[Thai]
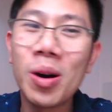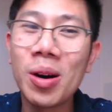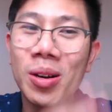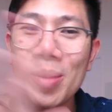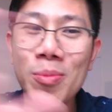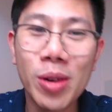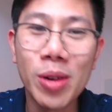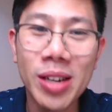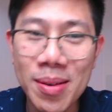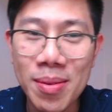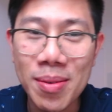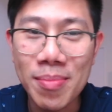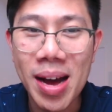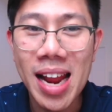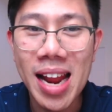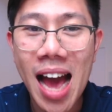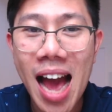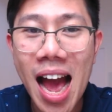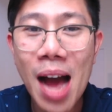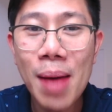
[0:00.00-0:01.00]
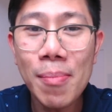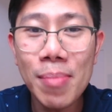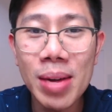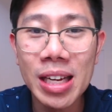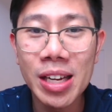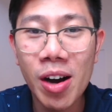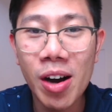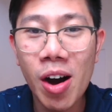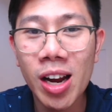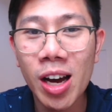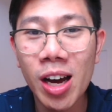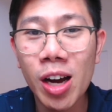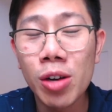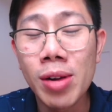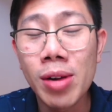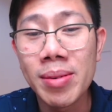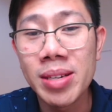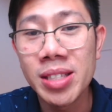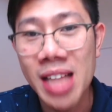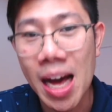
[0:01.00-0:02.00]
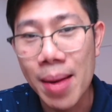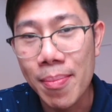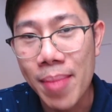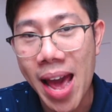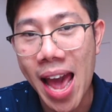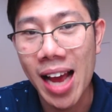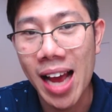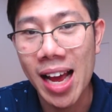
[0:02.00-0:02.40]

ทั้งหมดเนี่ยประมาณ 5 0,000 ห้องแล้วก็โรงแรมอีกสามแห่ง